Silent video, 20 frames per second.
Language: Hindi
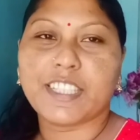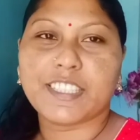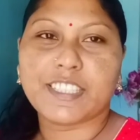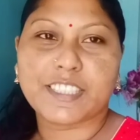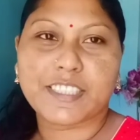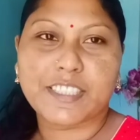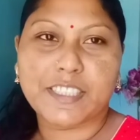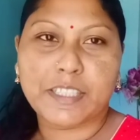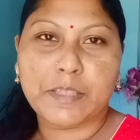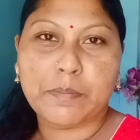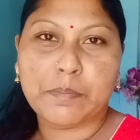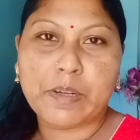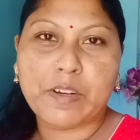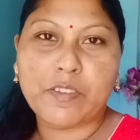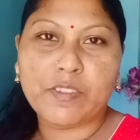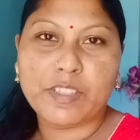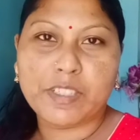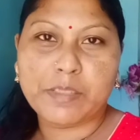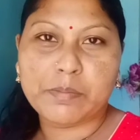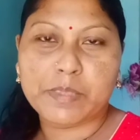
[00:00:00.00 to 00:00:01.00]
अच्छे से
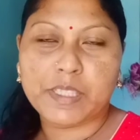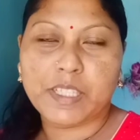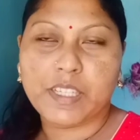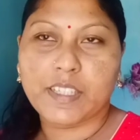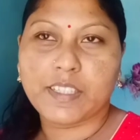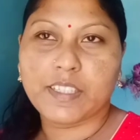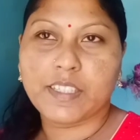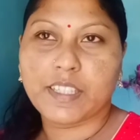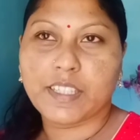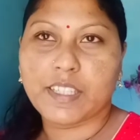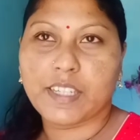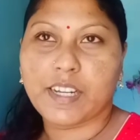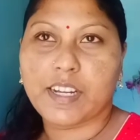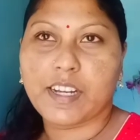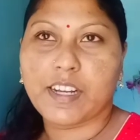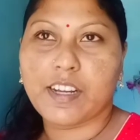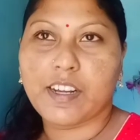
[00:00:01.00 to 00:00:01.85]
दीपावली मनाइएगा